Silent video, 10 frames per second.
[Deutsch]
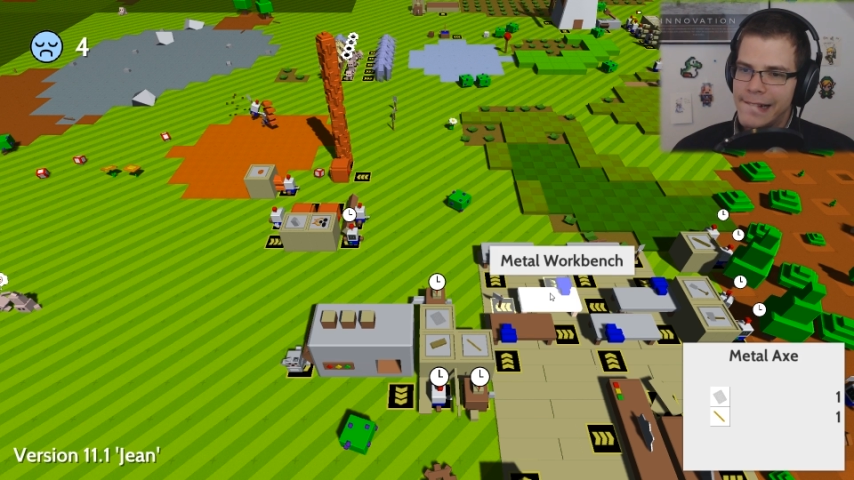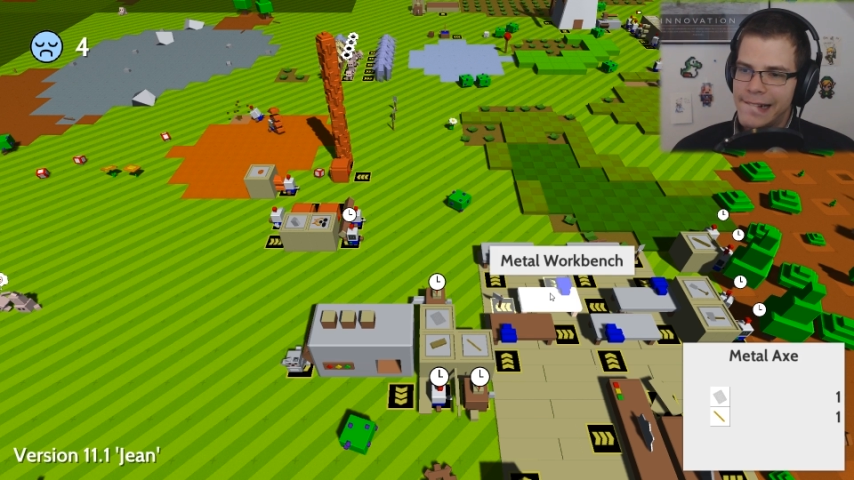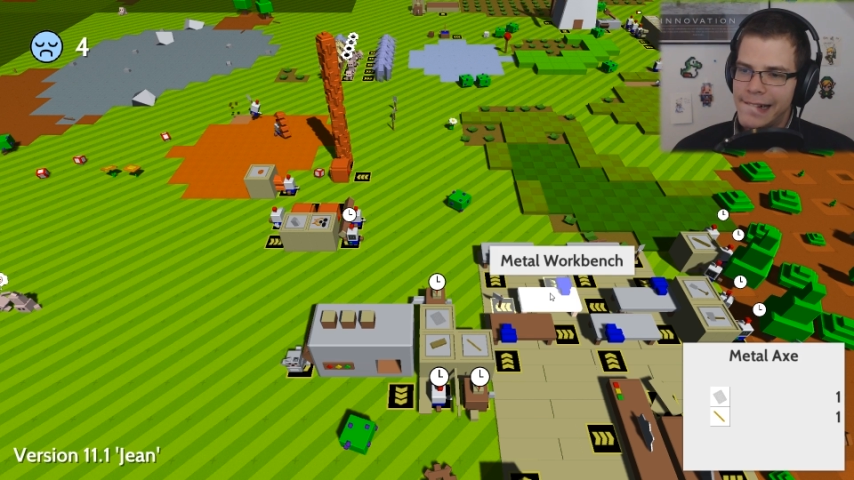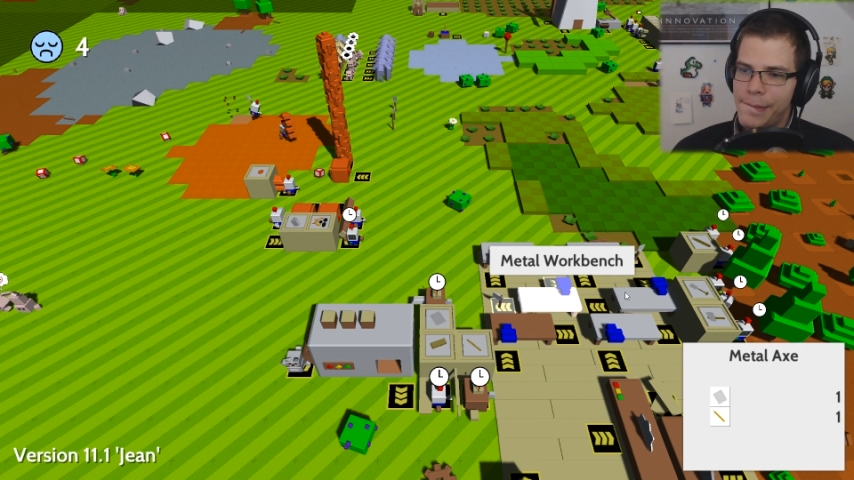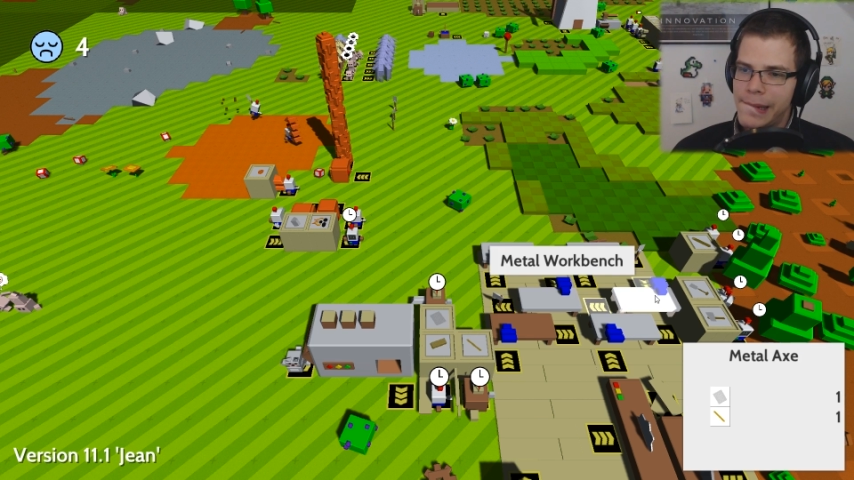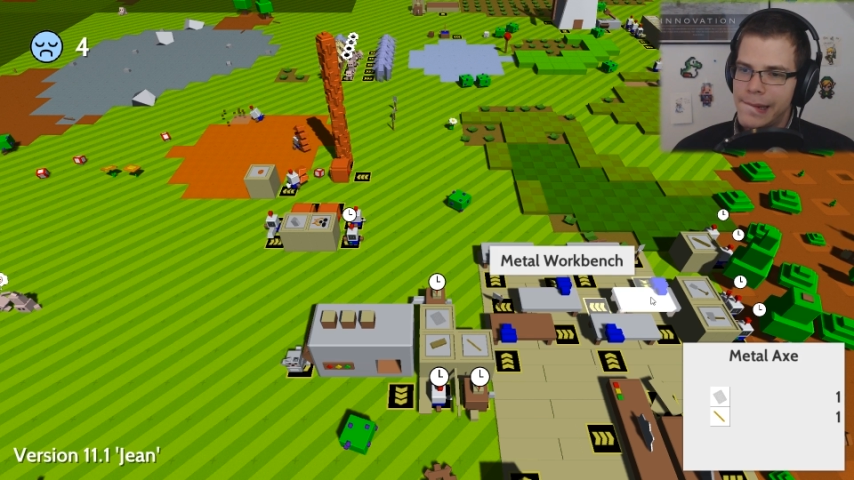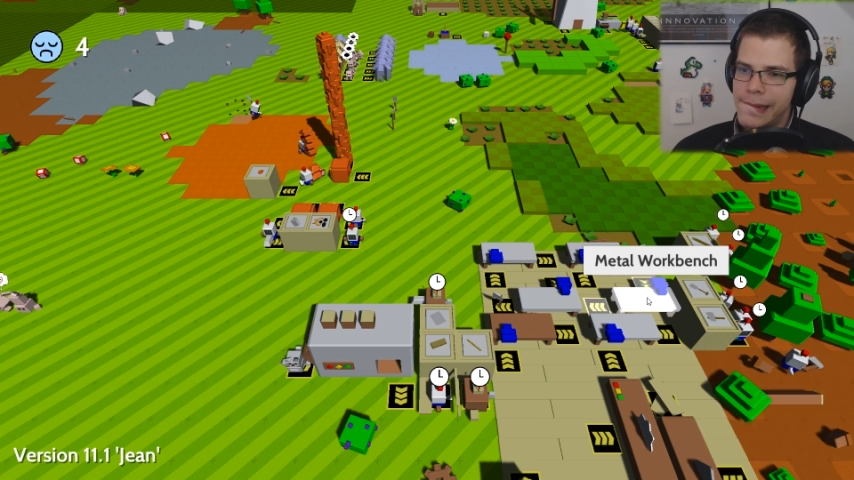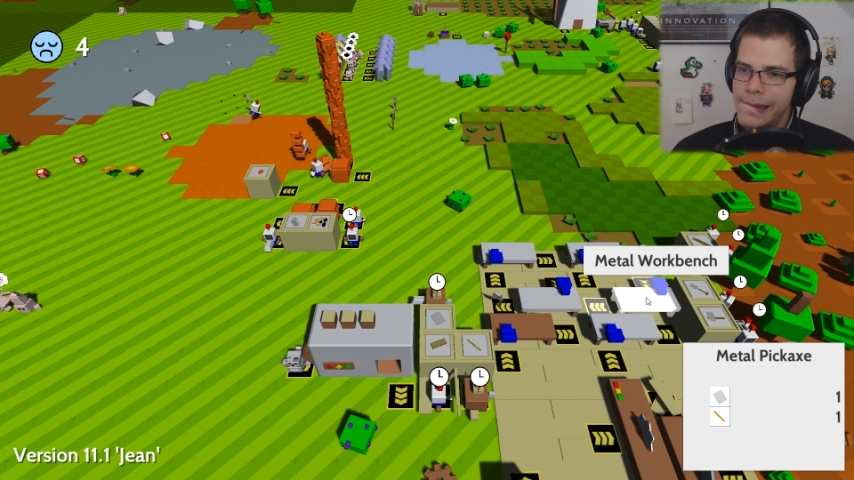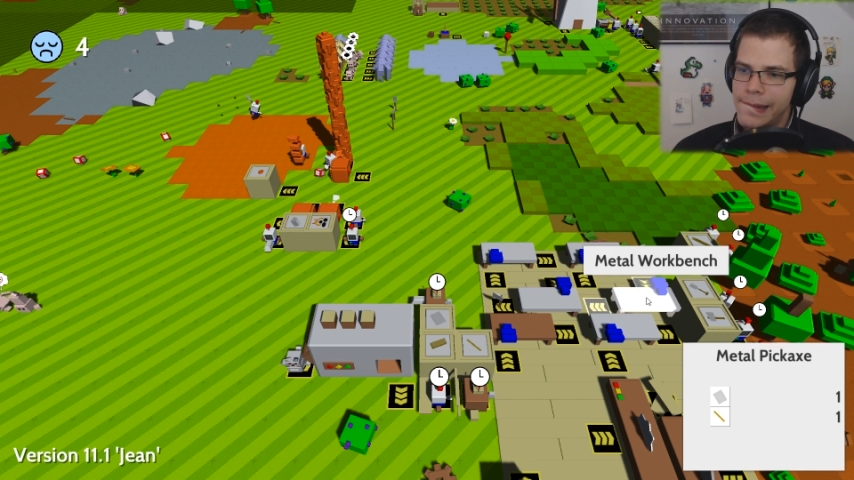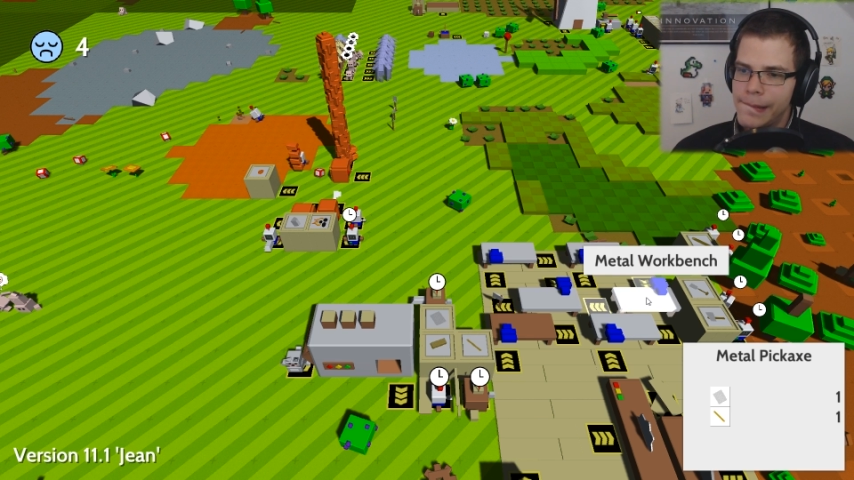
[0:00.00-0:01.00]

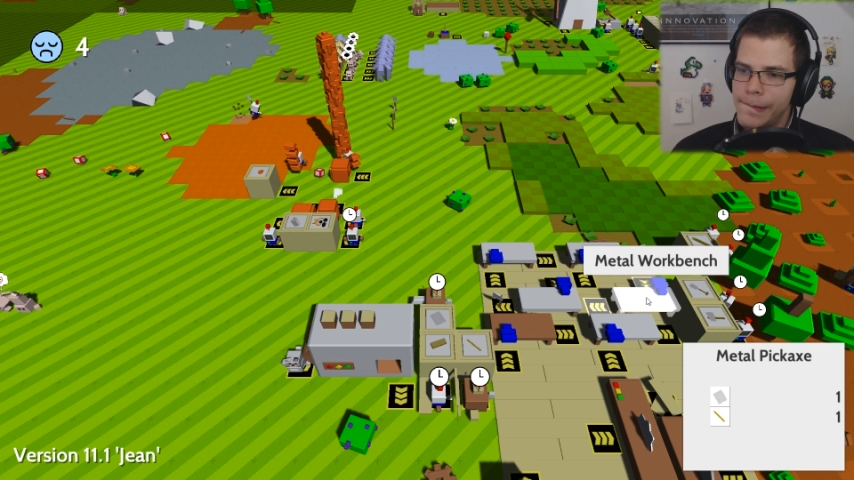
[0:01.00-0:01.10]
Aber...